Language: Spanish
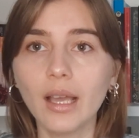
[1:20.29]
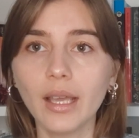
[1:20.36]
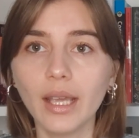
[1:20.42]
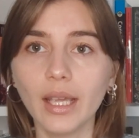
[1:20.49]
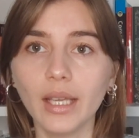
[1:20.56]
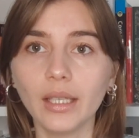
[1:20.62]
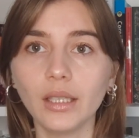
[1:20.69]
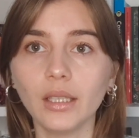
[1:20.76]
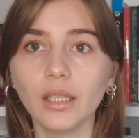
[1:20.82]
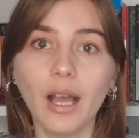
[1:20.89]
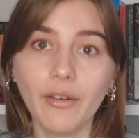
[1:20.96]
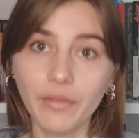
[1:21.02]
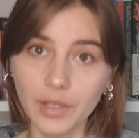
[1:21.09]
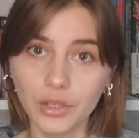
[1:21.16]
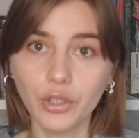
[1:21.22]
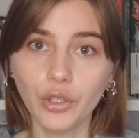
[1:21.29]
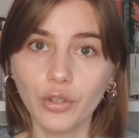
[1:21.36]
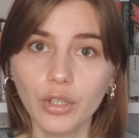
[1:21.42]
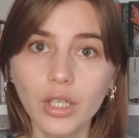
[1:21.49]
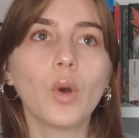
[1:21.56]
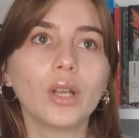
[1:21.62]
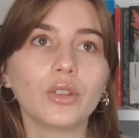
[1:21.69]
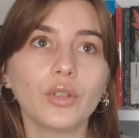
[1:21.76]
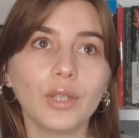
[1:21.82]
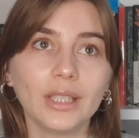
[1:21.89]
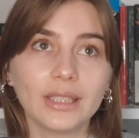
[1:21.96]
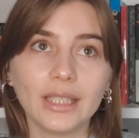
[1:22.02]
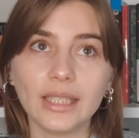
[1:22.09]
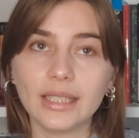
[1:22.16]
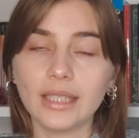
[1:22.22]
en anfitrión cuando
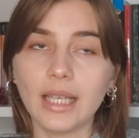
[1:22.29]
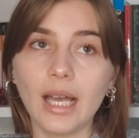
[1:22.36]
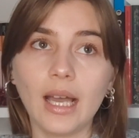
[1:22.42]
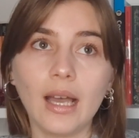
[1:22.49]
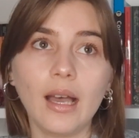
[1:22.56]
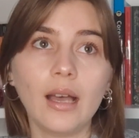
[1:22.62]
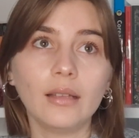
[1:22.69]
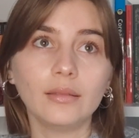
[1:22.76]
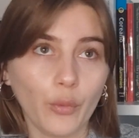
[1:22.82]
éste está